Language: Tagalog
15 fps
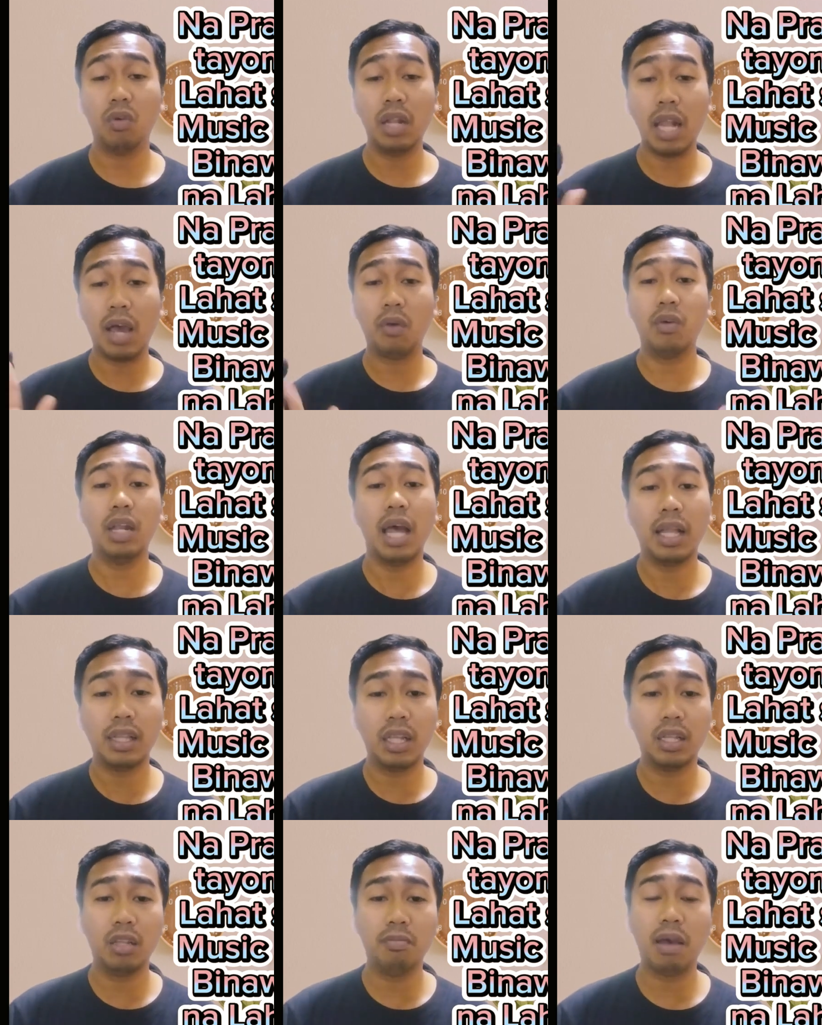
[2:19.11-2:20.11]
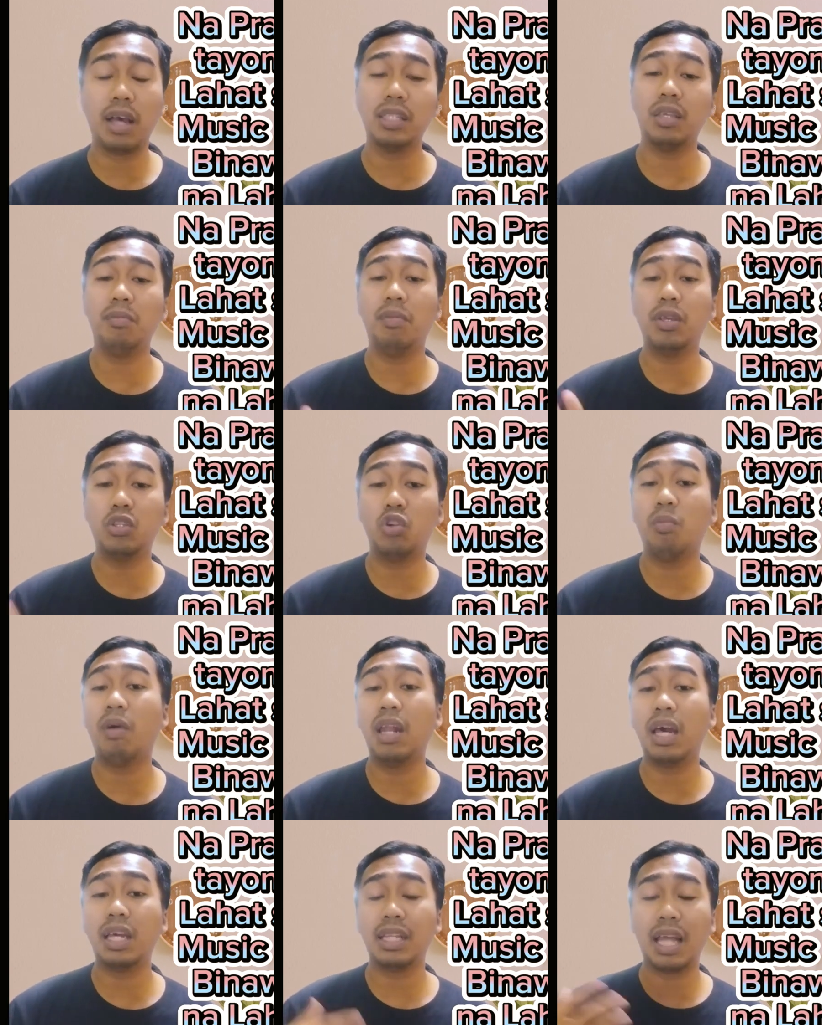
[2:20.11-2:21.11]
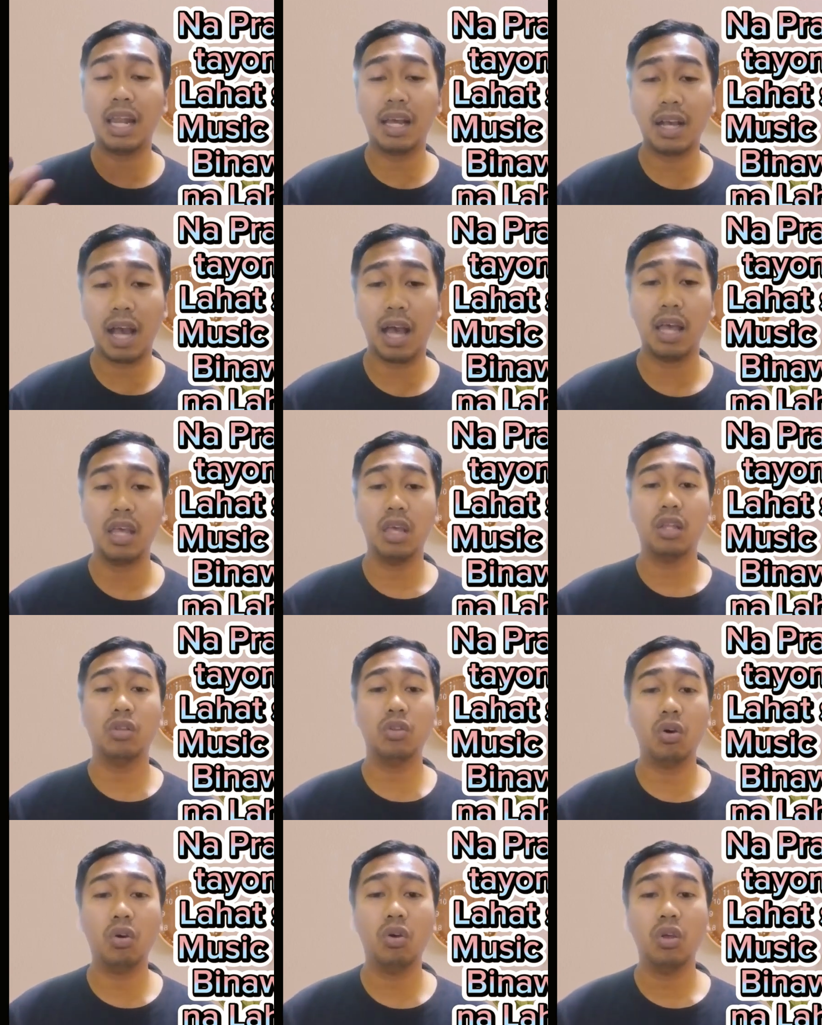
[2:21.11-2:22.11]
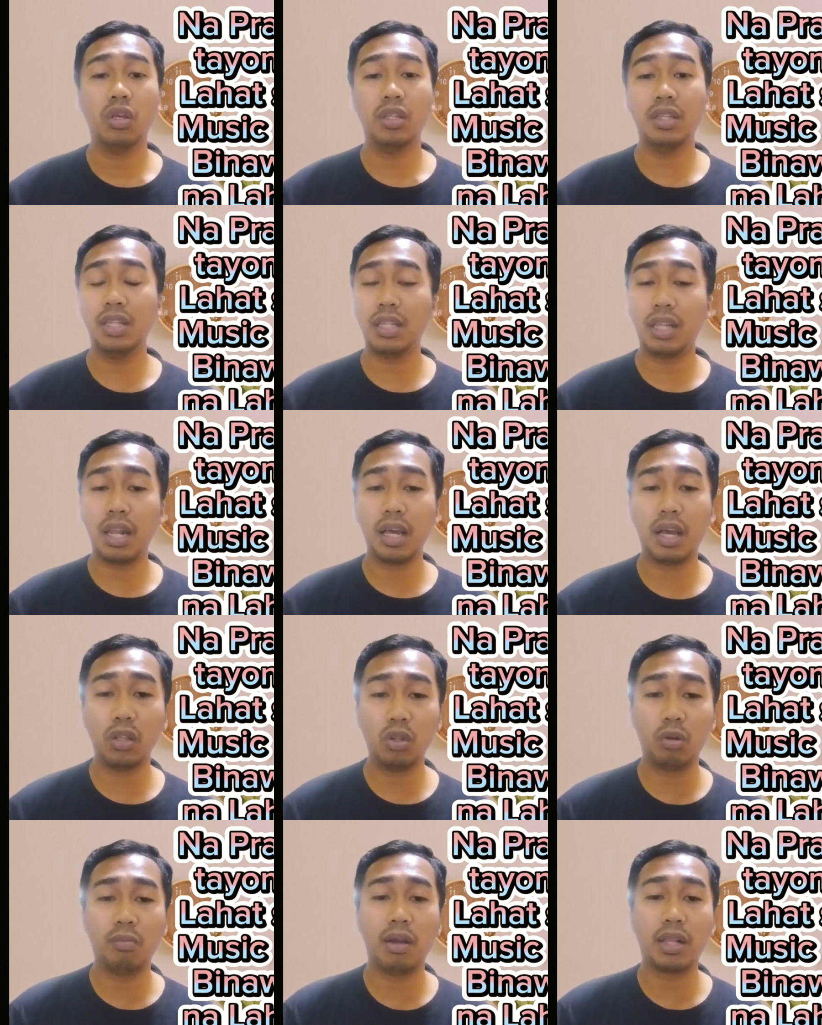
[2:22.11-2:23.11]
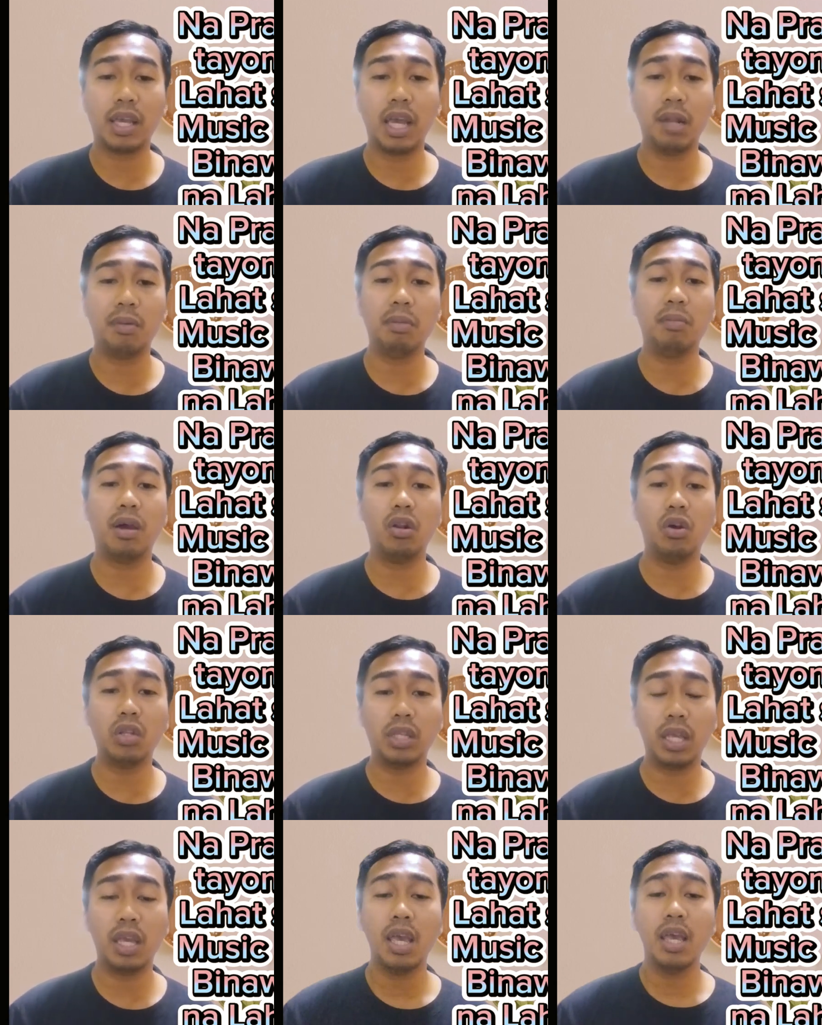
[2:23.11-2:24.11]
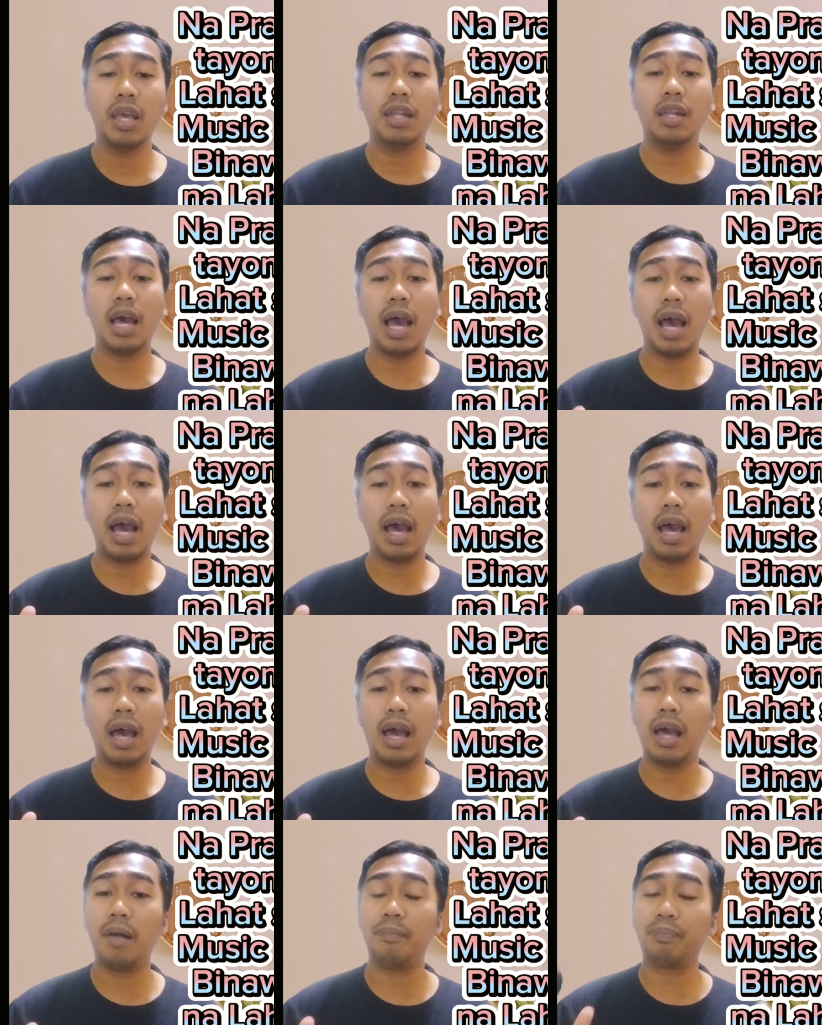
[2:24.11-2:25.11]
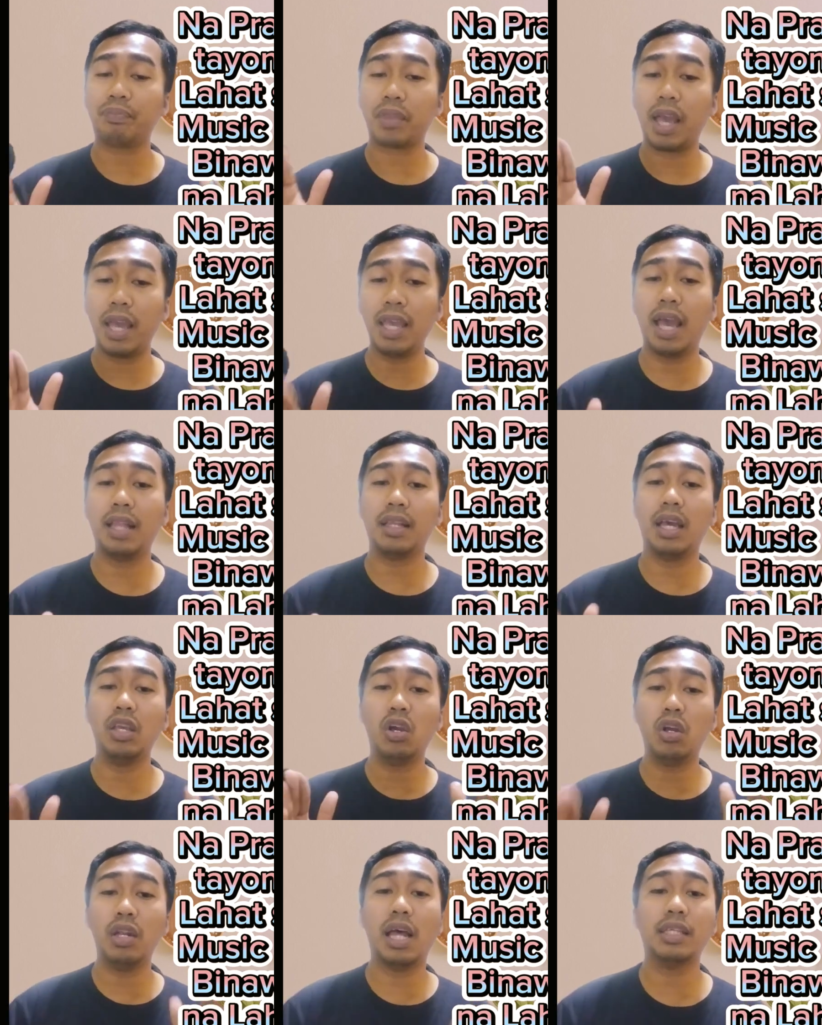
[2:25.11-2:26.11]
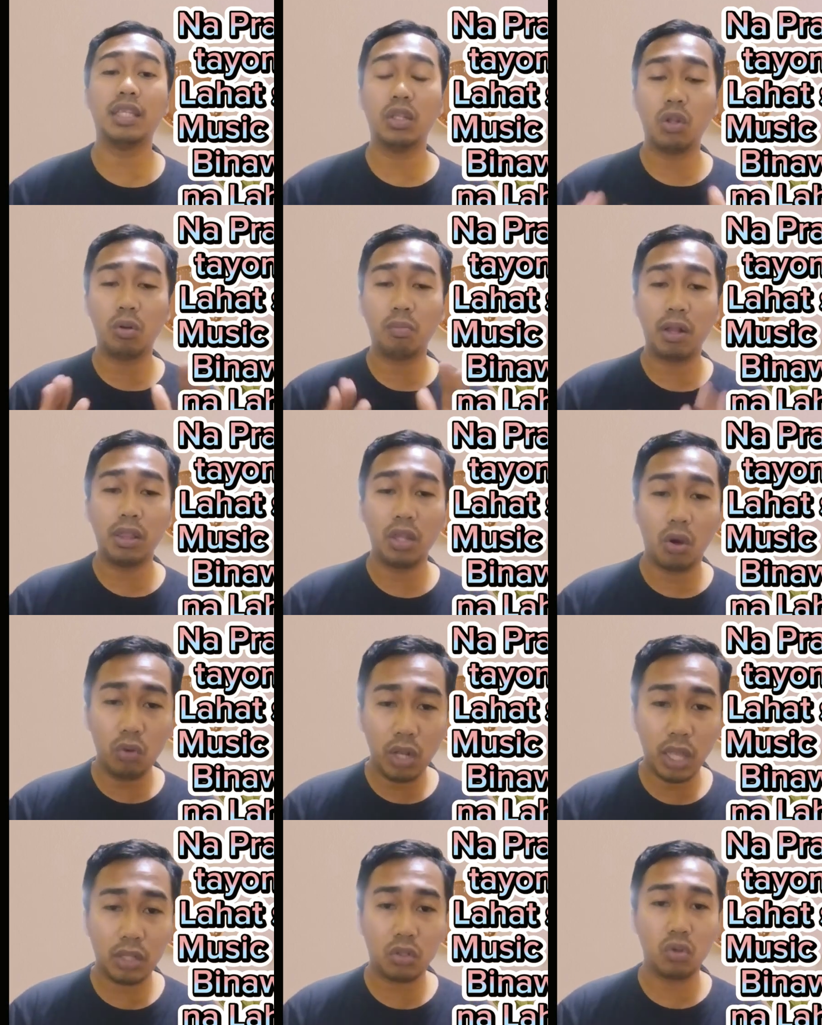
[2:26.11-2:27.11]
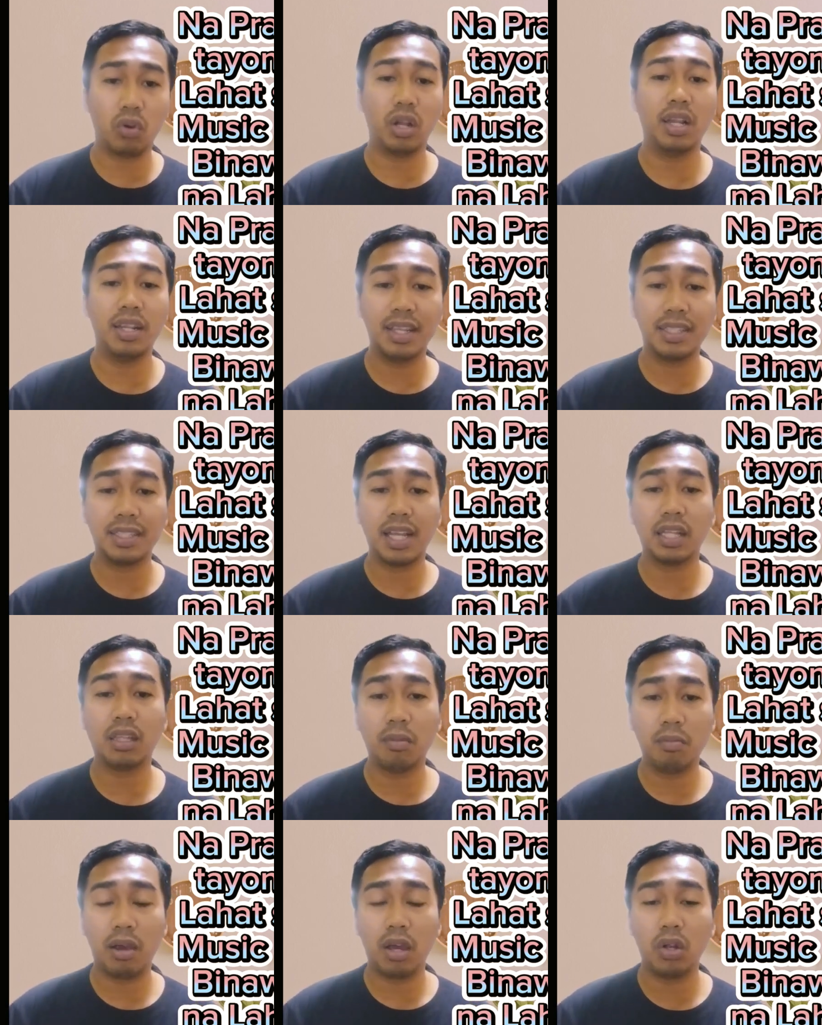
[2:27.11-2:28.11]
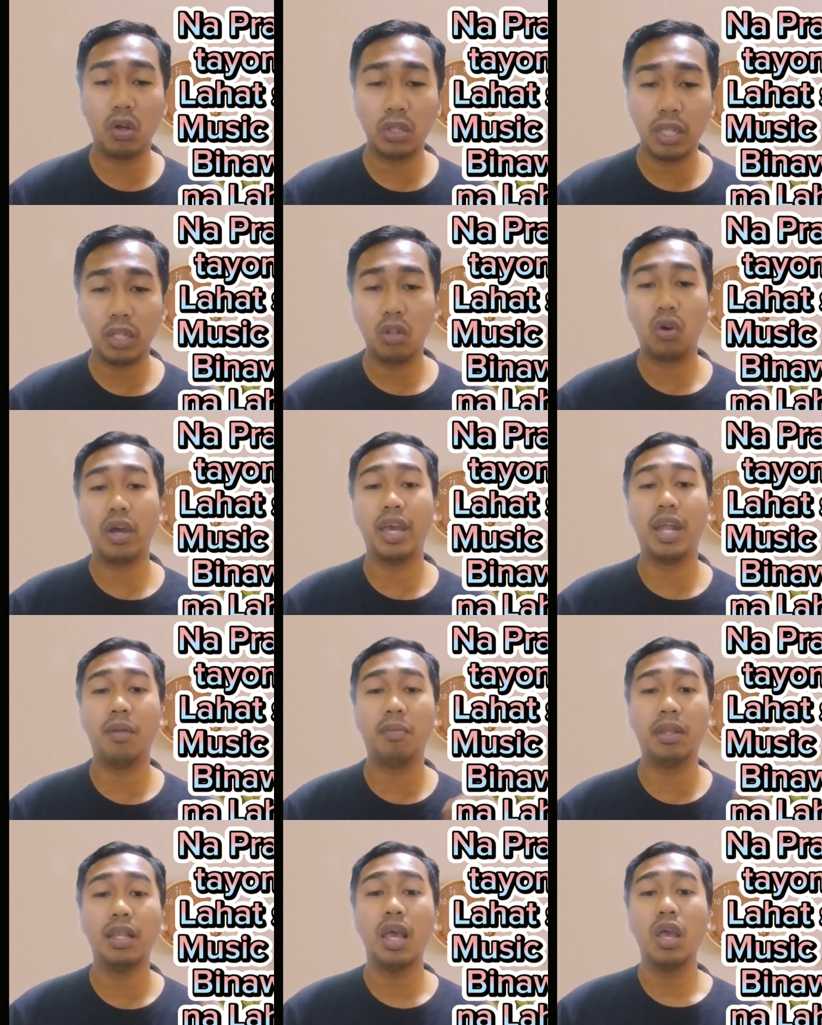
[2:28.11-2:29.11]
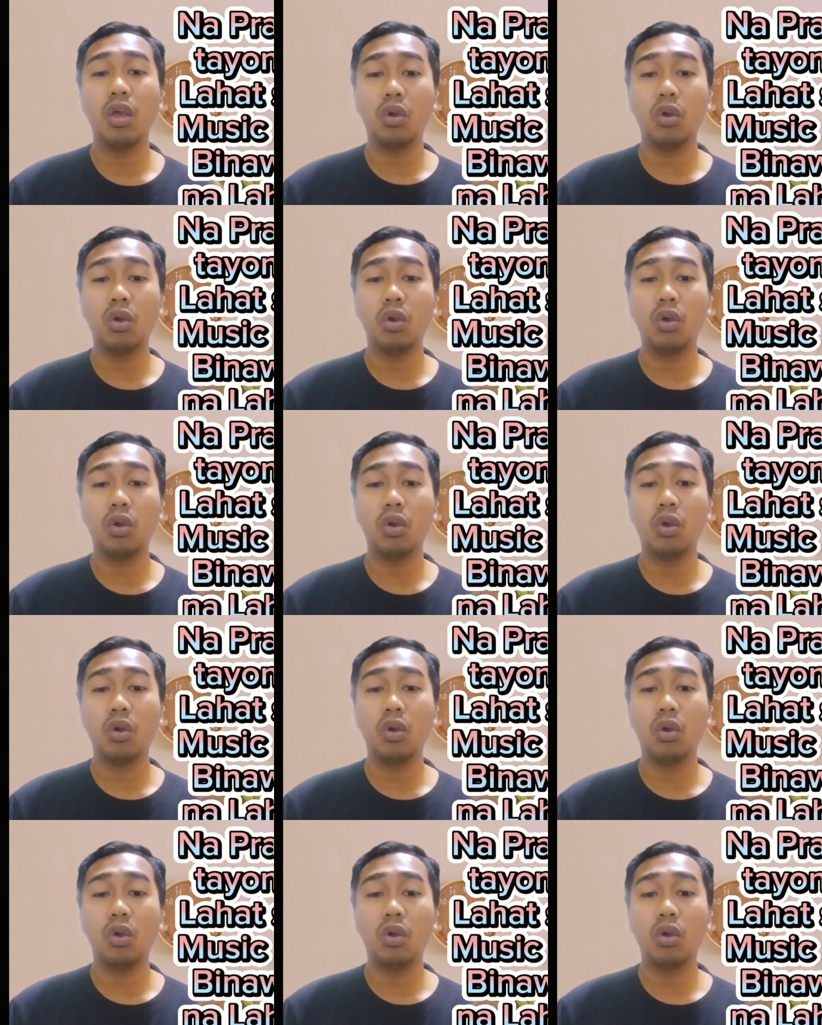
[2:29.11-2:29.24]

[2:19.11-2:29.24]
Wala, wala din, 'di ba? Kasi medyo malaki talaga, no? Hindi talaga normal. Kaya naman mga lodi, ah uh, ayan, ngayon nasa normal na ulit yung earnings natin mga Lodino. Kaya naman